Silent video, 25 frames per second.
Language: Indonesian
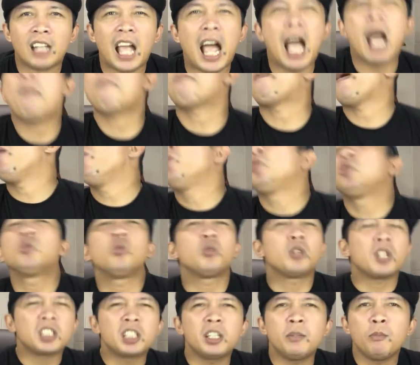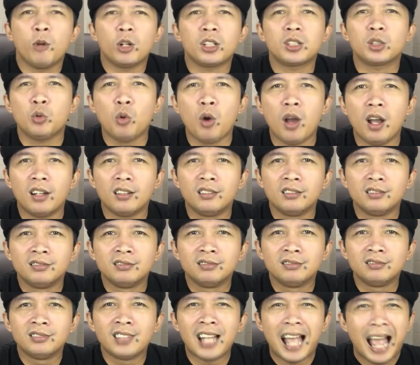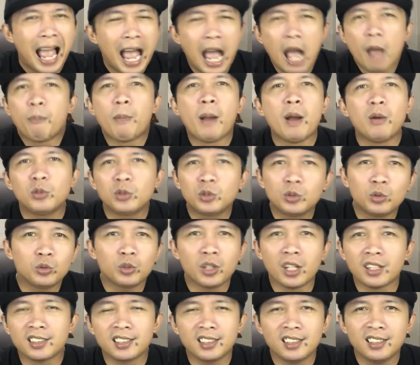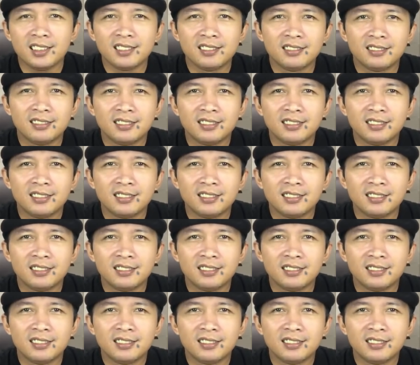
Apa untungnya sih buat gua? Apa untungnya sih?